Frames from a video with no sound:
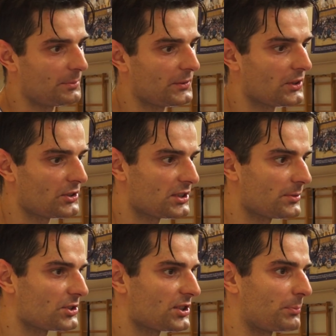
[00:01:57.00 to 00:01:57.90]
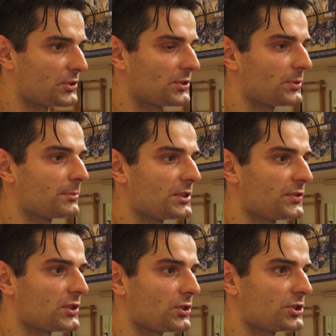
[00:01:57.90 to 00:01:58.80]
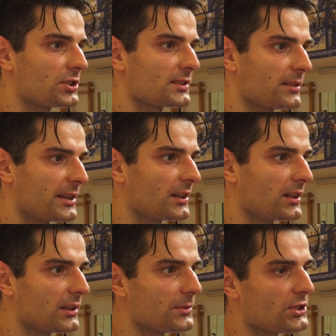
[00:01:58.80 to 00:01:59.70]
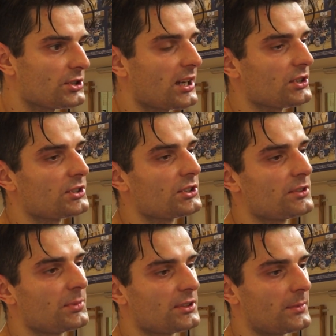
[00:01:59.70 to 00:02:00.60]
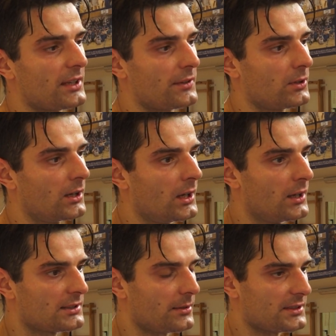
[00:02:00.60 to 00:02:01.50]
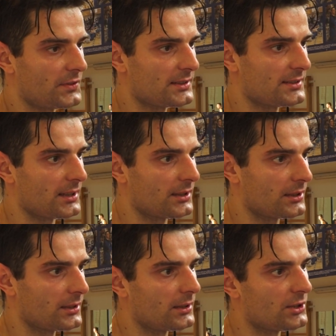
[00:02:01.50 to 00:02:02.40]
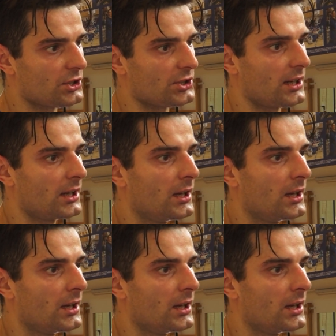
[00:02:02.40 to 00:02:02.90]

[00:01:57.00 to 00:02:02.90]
pewno jeszcze troszeczkę potrzebujemy świeżości i zgrania, ale myślę, że każdy tydzień będziemy dawał coraz więcej i liczę, że